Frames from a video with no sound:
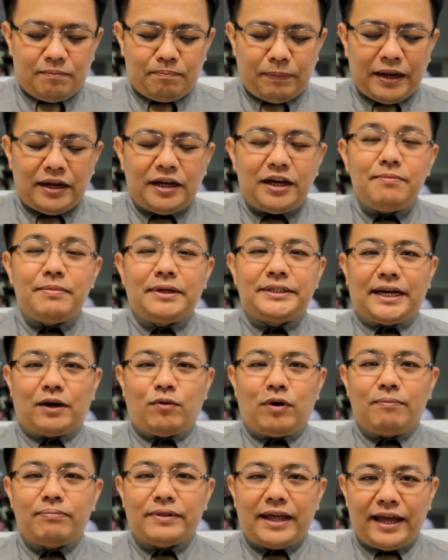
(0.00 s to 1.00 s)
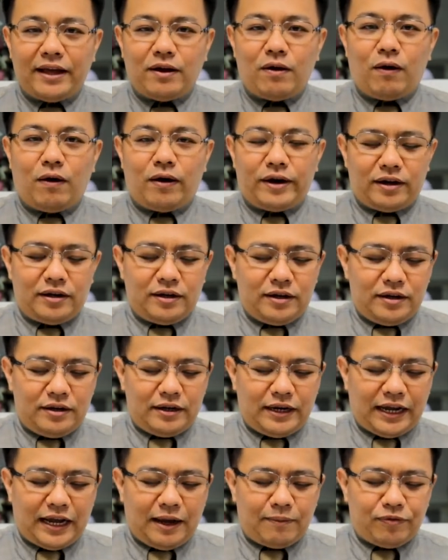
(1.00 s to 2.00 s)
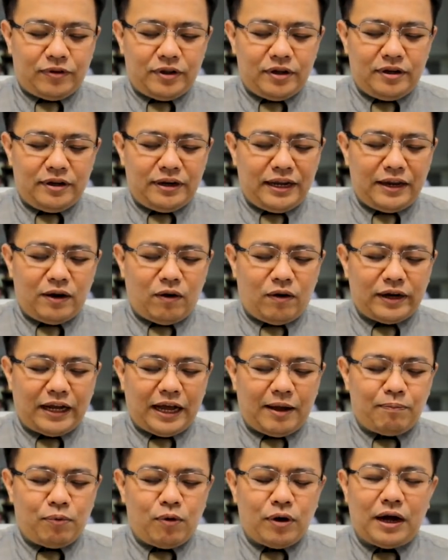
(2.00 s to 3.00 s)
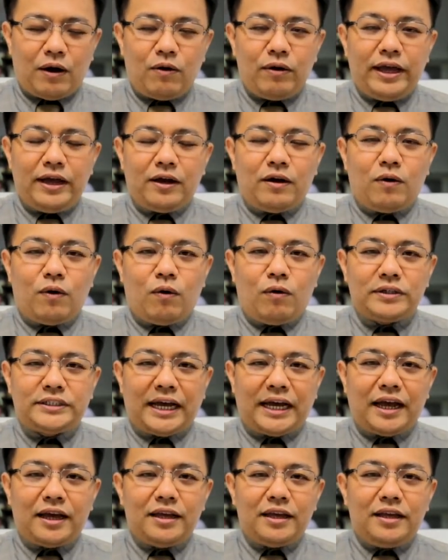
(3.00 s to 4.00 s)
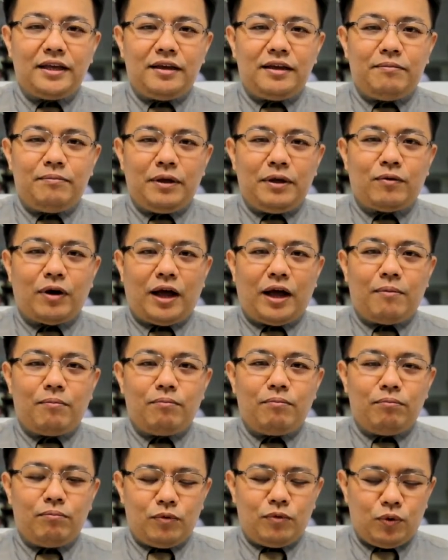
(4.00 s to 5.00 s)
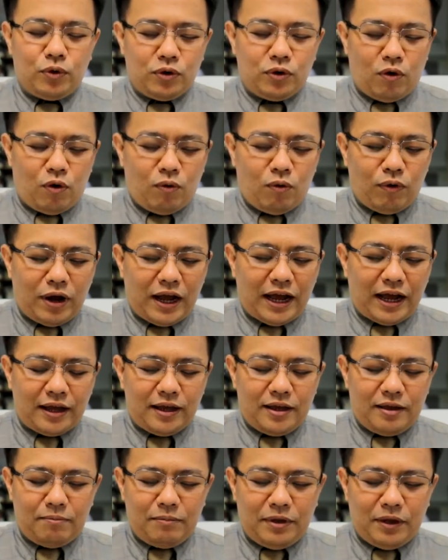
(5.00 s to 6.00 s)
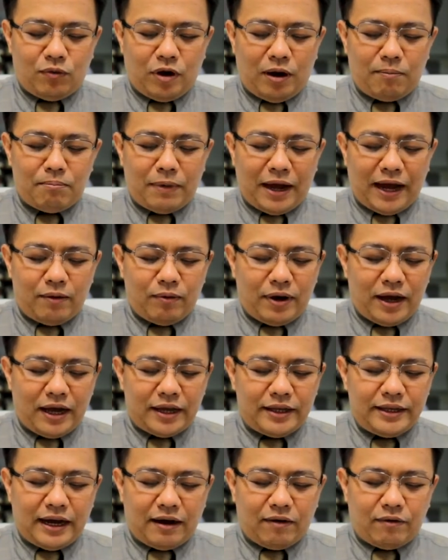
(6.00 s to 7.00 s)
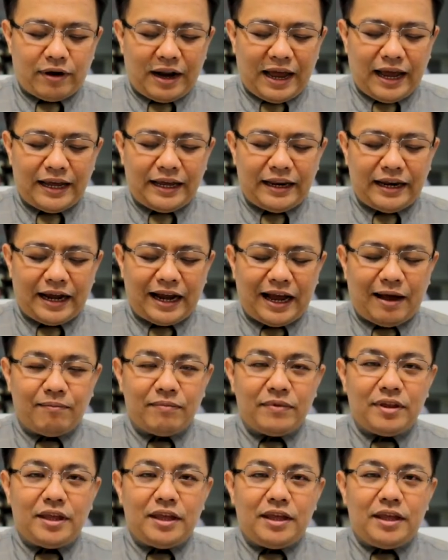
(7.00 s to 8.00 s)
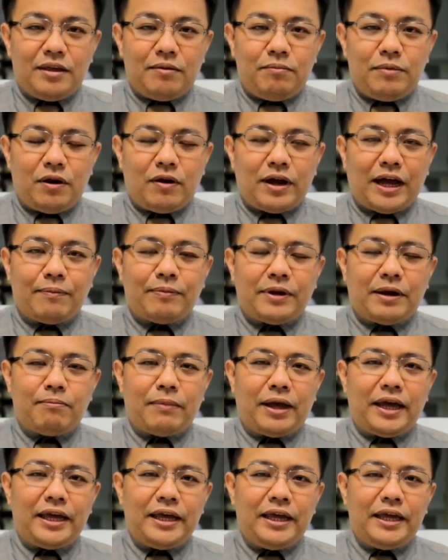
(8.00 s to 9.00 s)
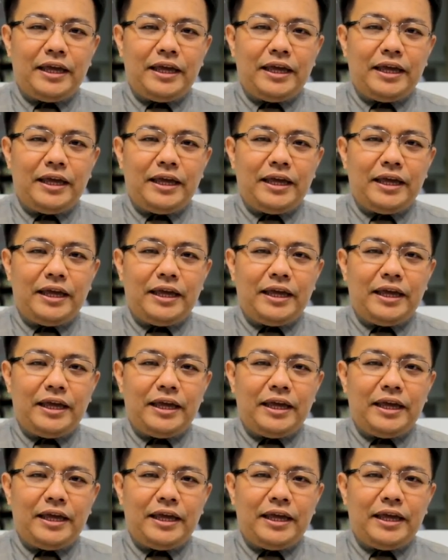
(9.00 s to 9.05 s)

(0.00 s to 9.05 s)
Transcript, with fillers: เป็นขึ้นมาจากความตายก่อนนะครับซึ่งแน่นอนครับพวกเขาเองก็คงจะมีความงุนงงว่ามีความหมายว่าอย่างไรนะครับพี่น้องครับทำไม